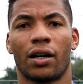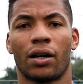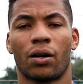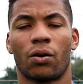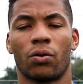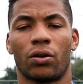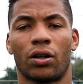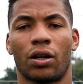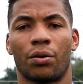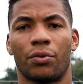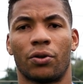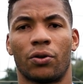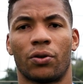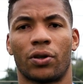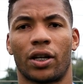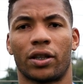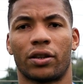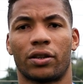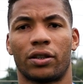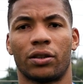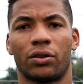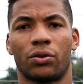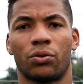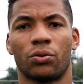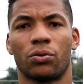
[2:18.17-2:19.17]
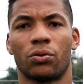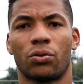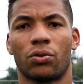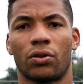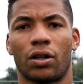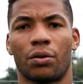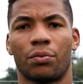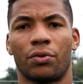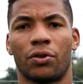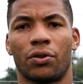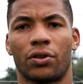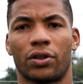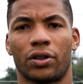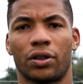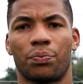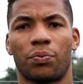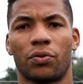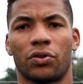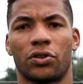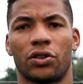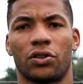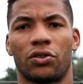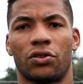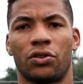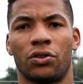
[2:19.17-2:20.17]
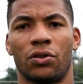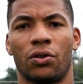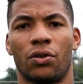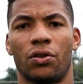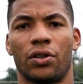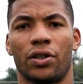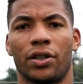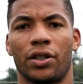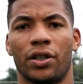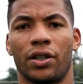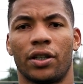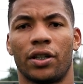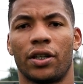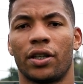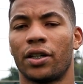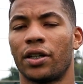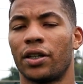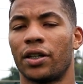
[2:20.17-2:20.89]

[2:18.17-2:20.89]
con la mejor actitud, con la mejor disposición y,